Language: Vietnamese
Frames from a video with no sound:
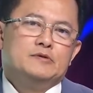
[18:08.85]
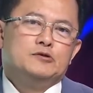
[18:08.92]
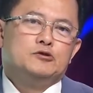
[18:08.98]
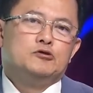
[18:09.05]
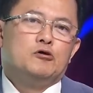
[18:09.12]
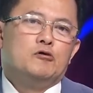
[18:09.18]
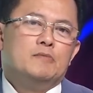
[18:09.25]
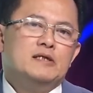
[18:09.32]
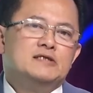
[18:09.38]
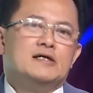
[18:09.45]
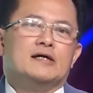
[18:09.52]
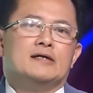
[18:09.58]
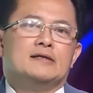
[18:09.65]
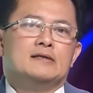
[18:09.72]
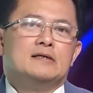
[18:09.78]
Rồi bây
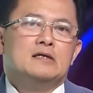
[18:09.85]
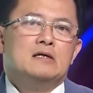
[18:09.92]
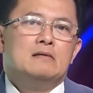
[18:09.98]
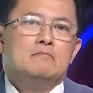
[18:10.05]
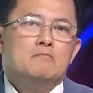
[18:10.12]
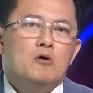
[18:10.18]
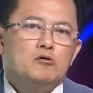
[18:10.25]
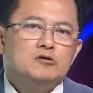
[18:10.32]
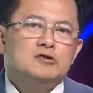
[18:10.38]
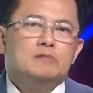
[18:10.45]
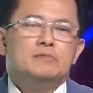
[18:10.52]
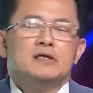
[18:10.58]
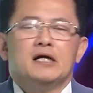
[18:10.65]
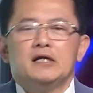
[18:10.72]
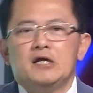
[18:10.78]
giờ, một
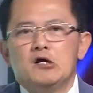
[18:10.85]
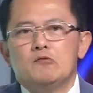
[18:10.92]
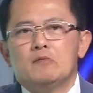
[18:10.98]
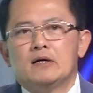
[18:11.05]
trong những cái điều